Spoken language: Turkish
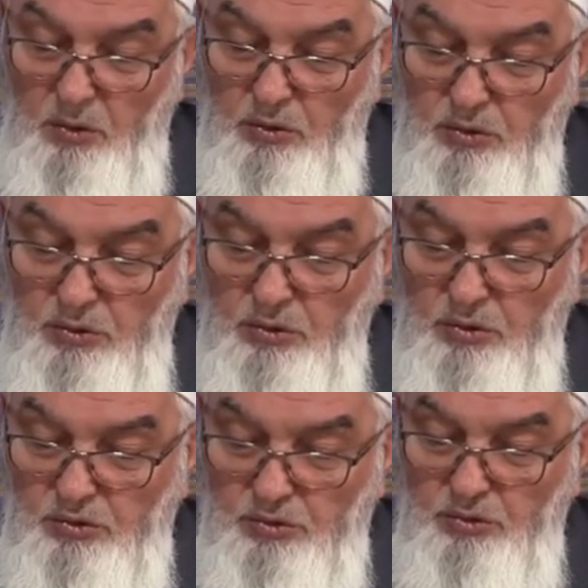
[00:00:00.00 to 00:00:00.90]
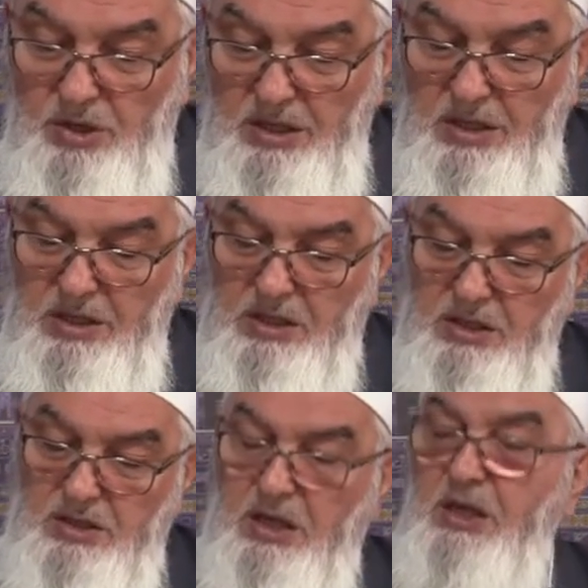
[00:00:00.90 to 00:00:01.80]
okuduğu sureyi
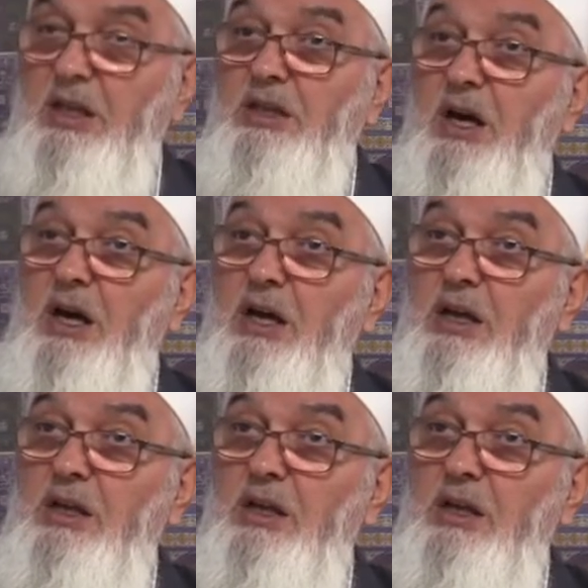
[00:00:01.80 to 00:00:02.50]
ikinci rekatta